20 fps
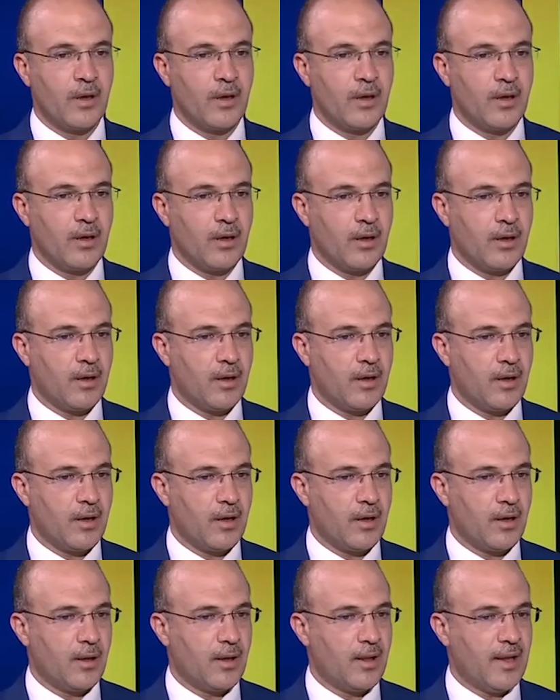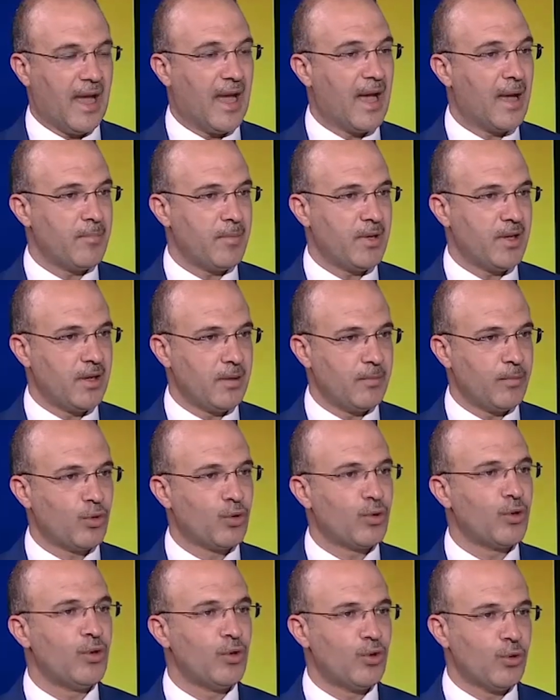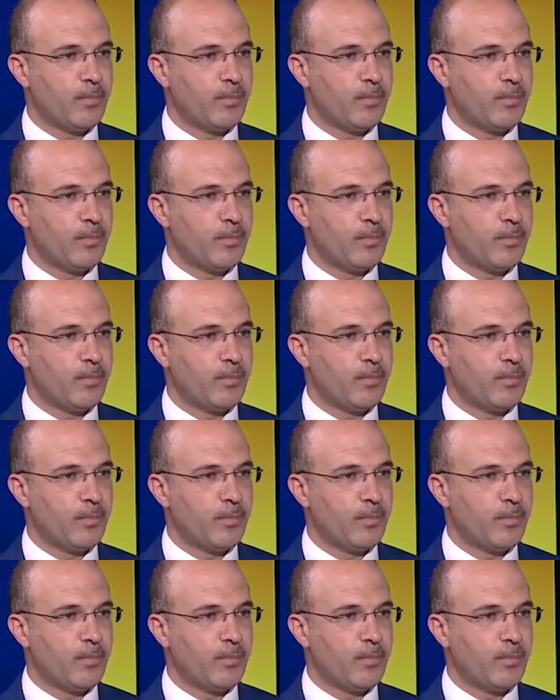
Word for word: آه، العامله بكل